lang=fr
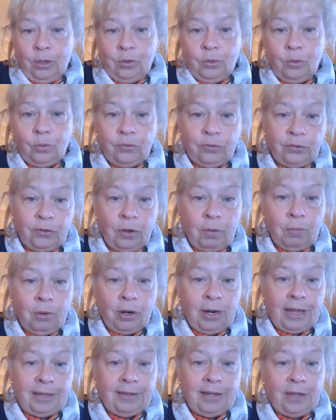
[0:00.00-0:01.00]
non seulement
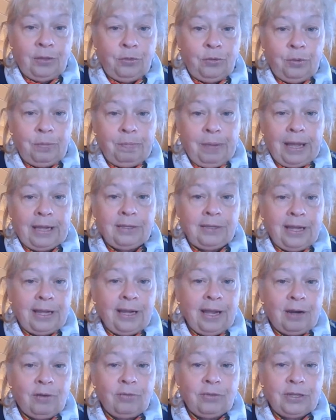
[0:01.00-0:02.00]
la date de Pâques des
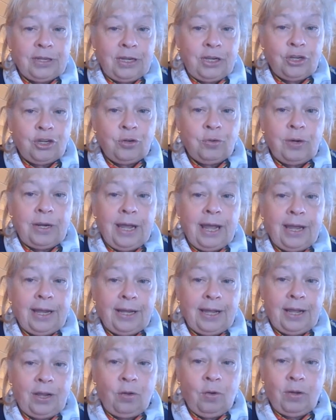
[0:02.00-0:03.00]
calendriers julien et
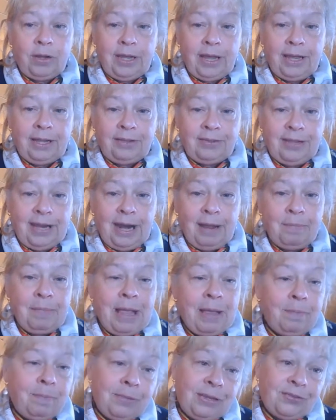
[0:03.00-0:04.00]
grégorien était la
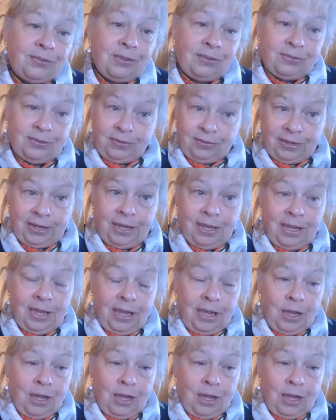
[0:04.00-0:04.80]
même, mais ça s'était